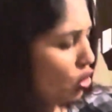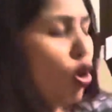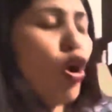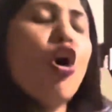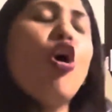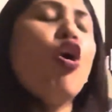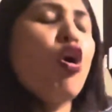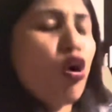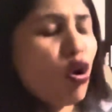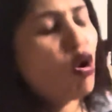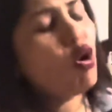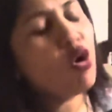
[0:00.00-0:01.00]
ओह
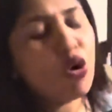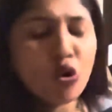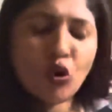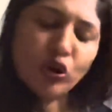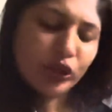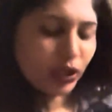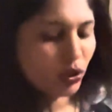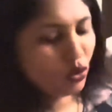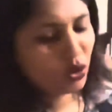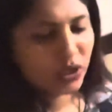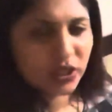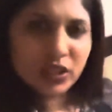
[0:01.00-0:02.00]
ओह ओह ओके
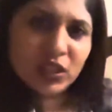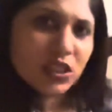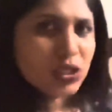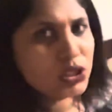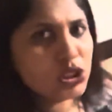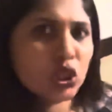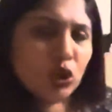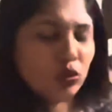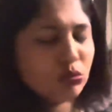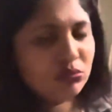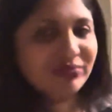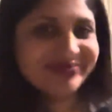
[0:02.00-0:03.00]
ओके
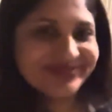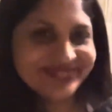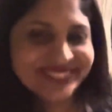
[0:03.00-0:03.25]
चलो